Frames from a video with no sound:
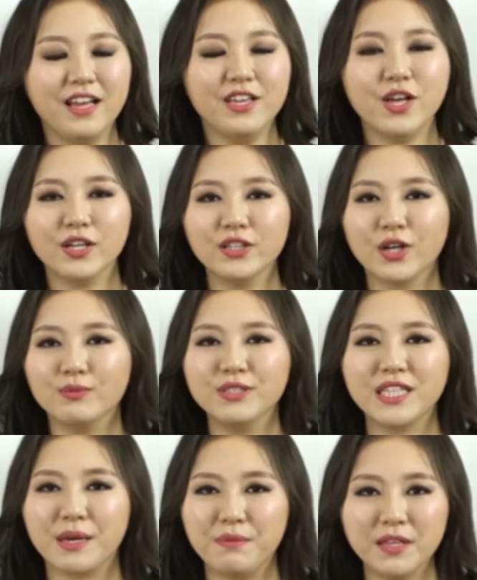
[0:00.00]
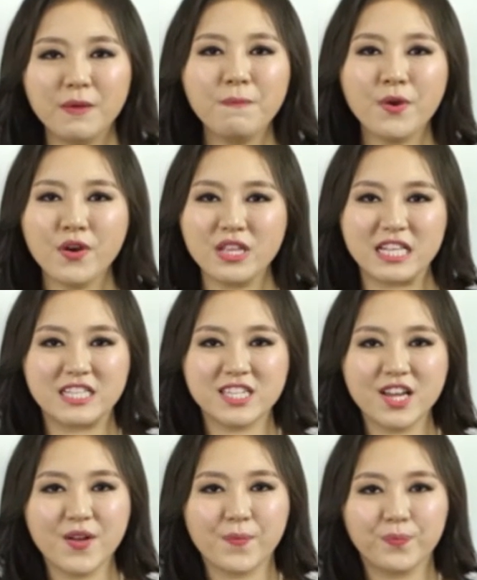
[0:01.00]
여기 너무 재밌는 표현
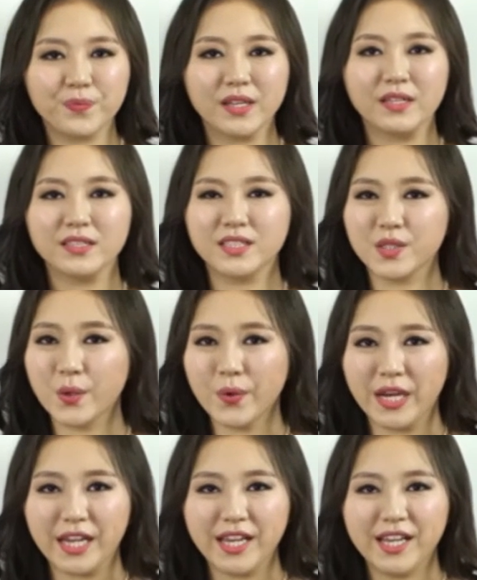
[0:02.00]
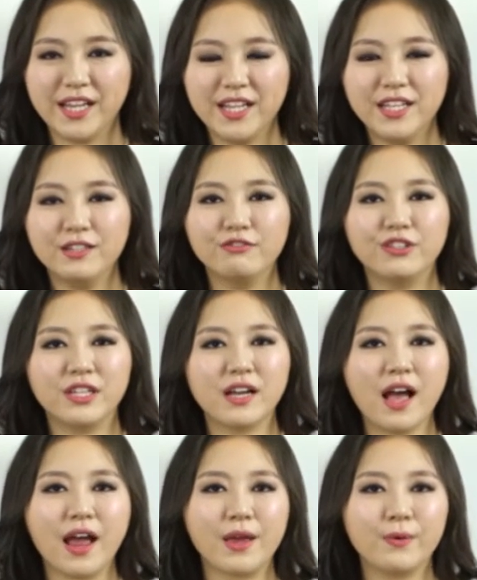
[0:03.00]
있죠? story.
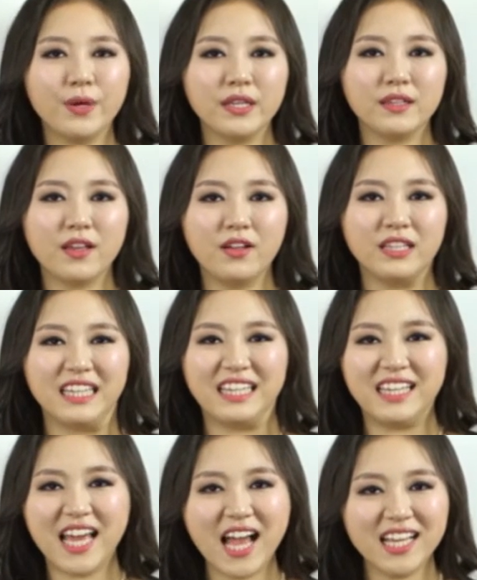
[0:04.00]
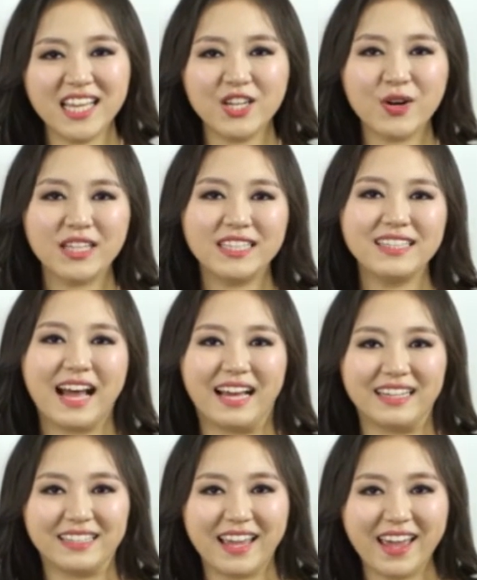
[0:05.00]
우리가 알고 있던 이야기와는
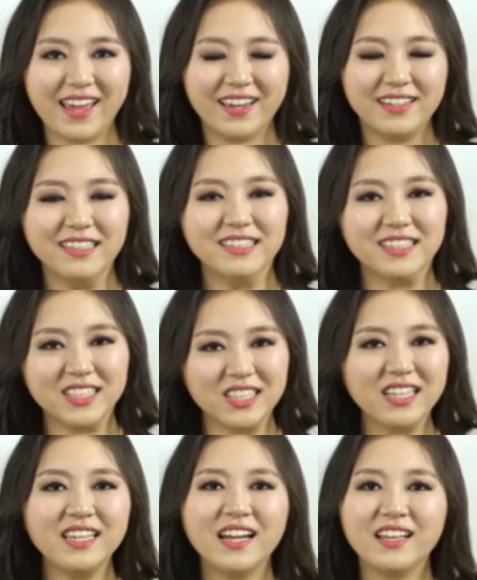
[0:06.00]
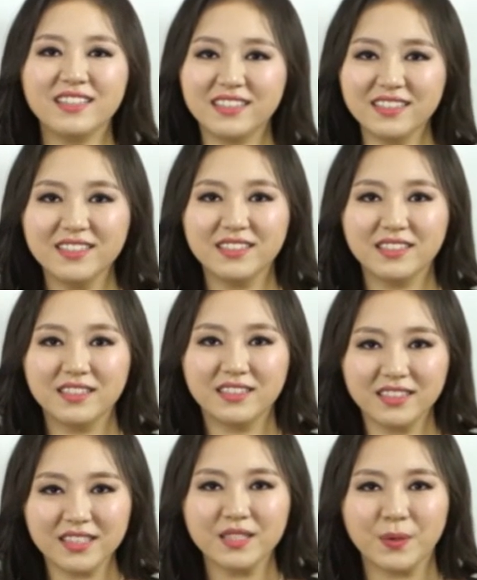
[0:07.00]
다르게 층이라는
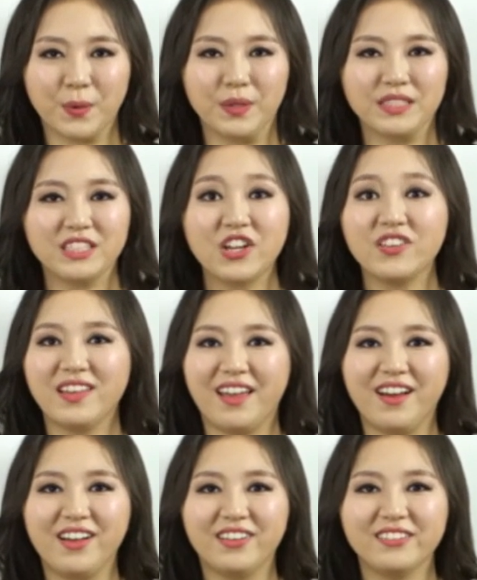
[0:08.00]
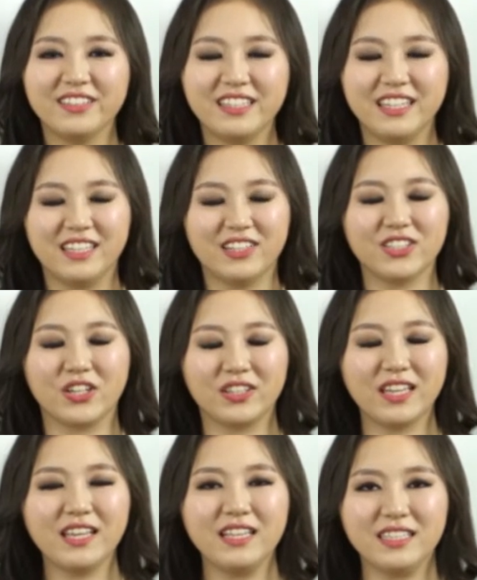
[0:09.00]
뜻으로 쓰였네요. 이거
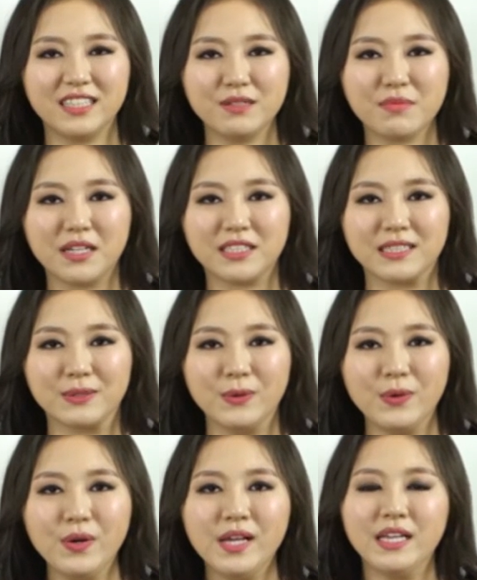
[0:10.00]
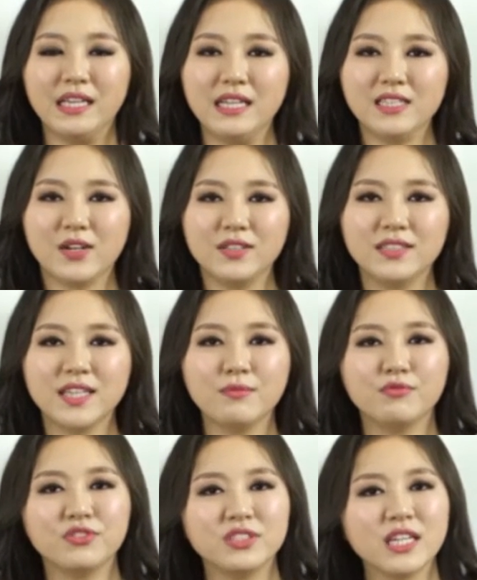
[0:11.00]
절대 잊지 마시고 이 전체
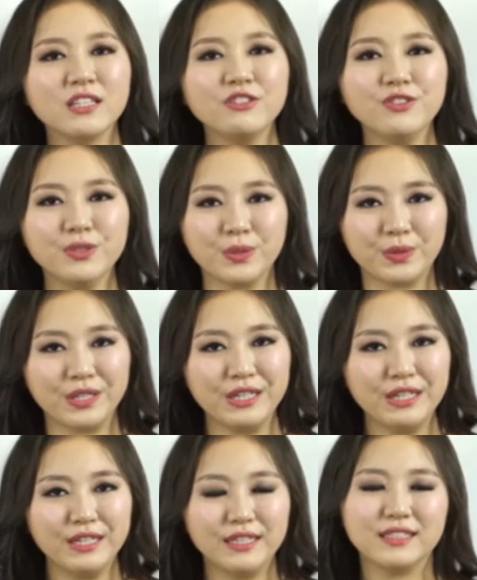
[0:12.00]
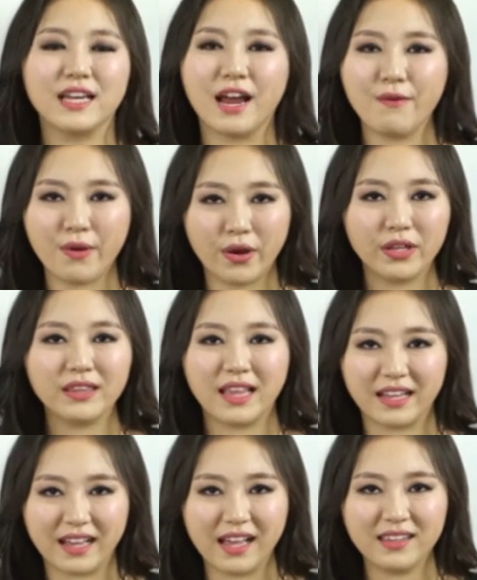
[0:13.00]
문장 구조를 잘
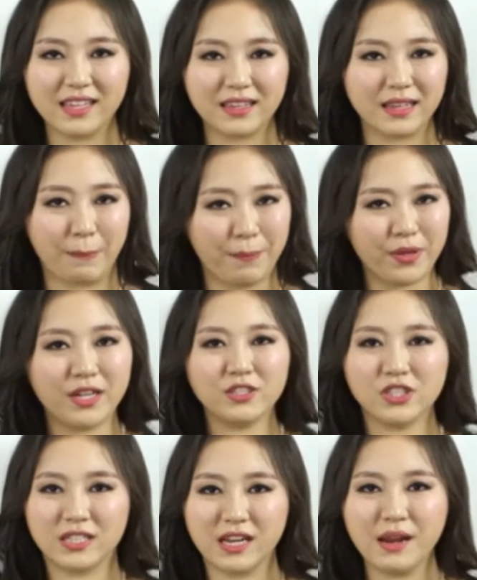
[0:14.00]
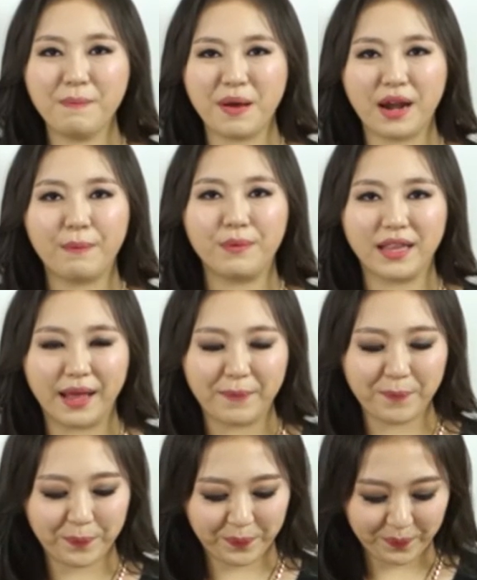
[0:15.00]
외웠다가 답변해 주시길 바랍니다.